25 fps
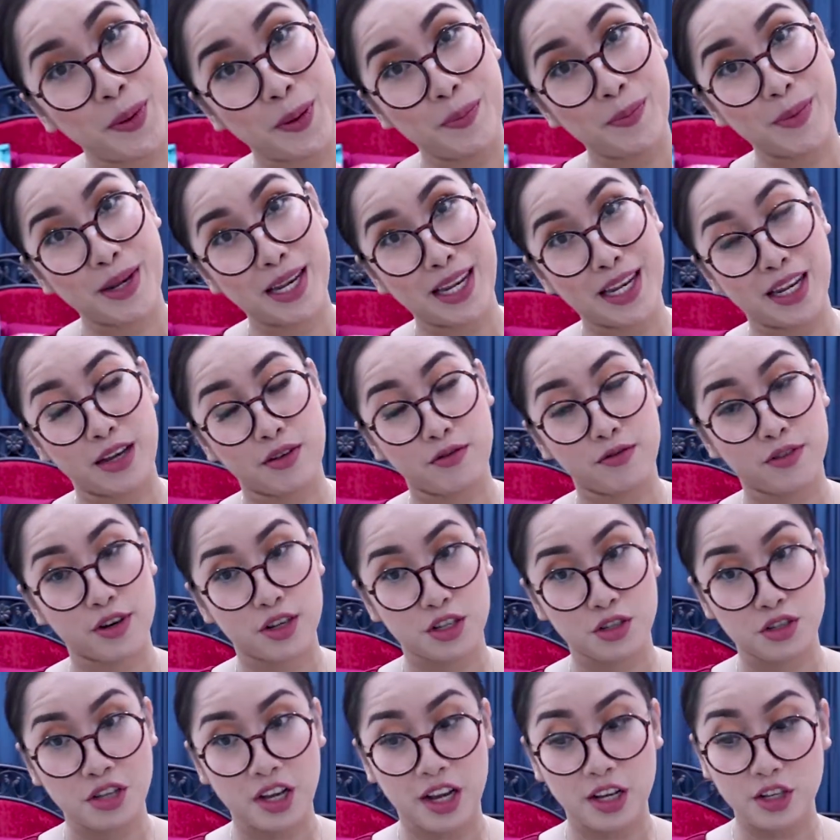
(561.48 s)
pambili ng
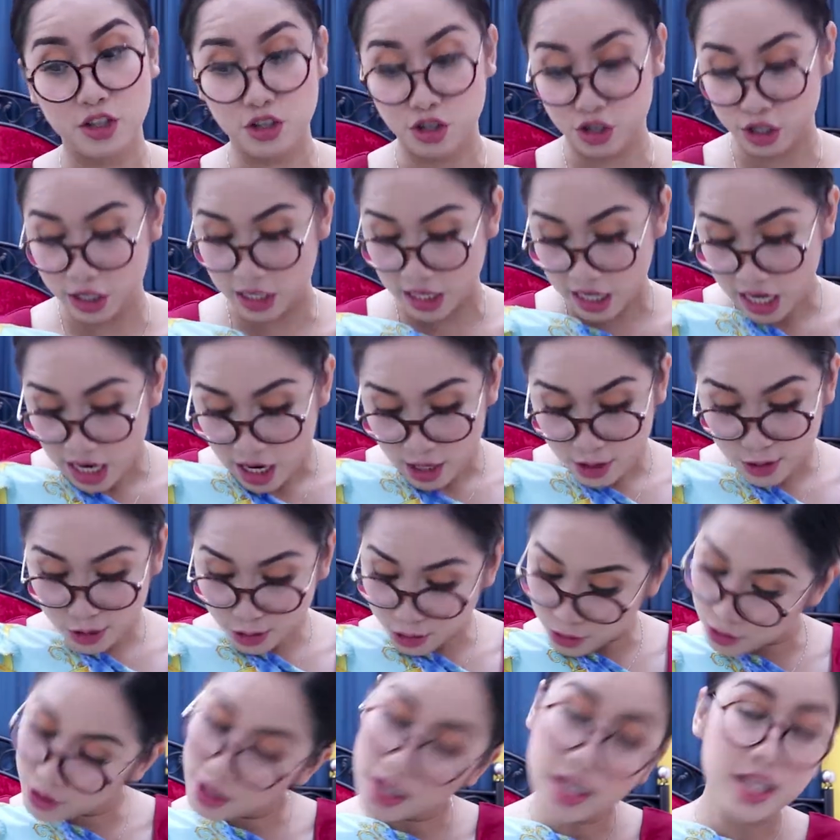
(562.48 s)
Versace. So,
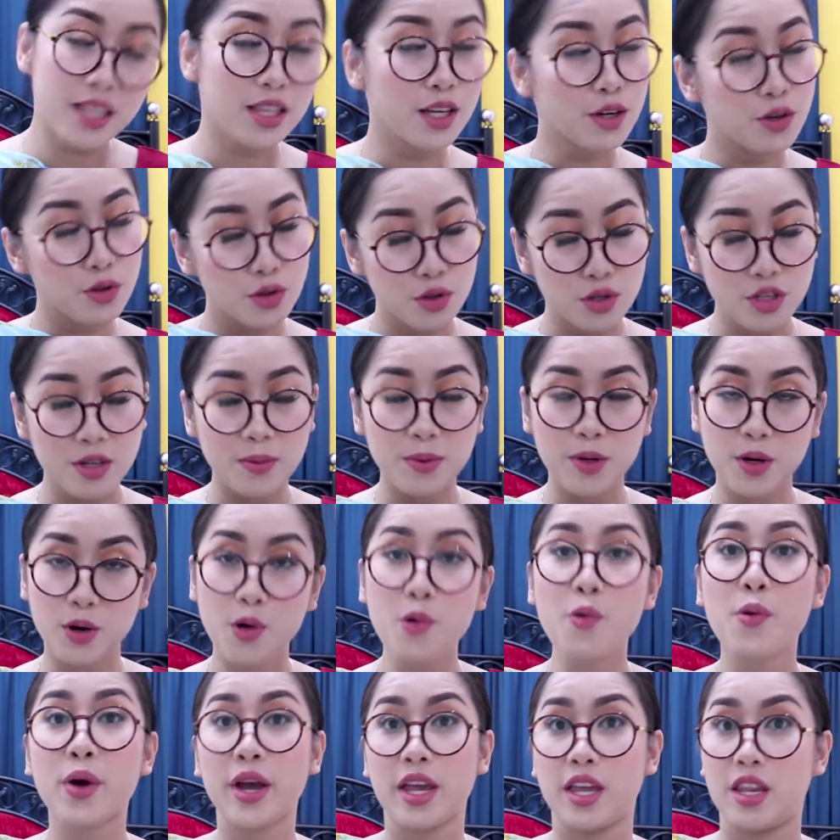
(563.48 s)
na nakita ko to, sabi
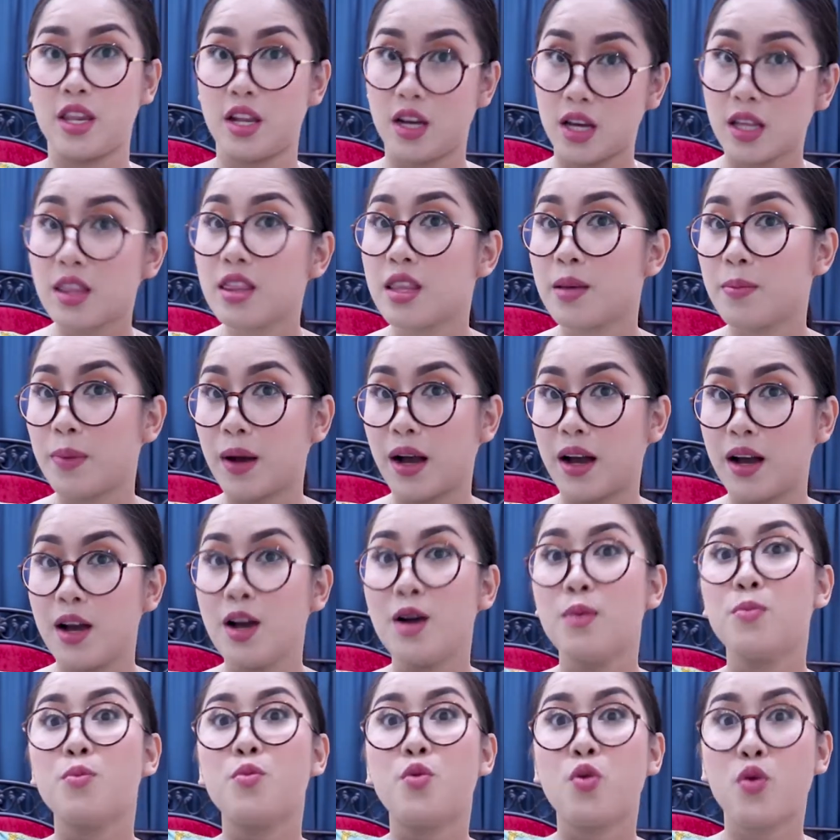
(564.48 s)
ko, why not, ba diba?
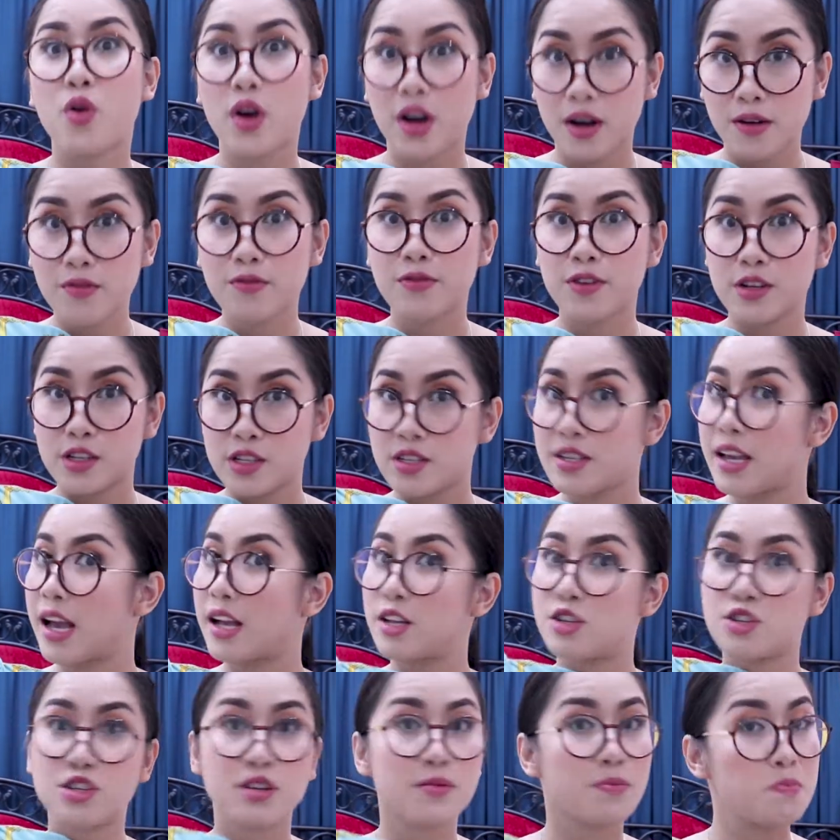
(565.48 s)
Mukhang
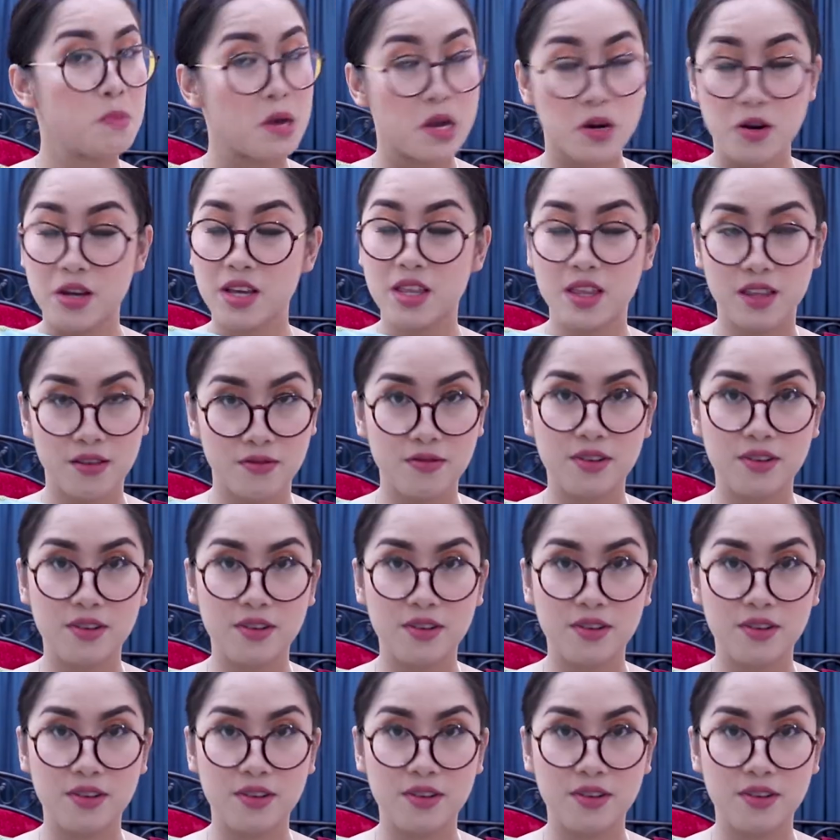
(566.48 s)
Versace, pero hindi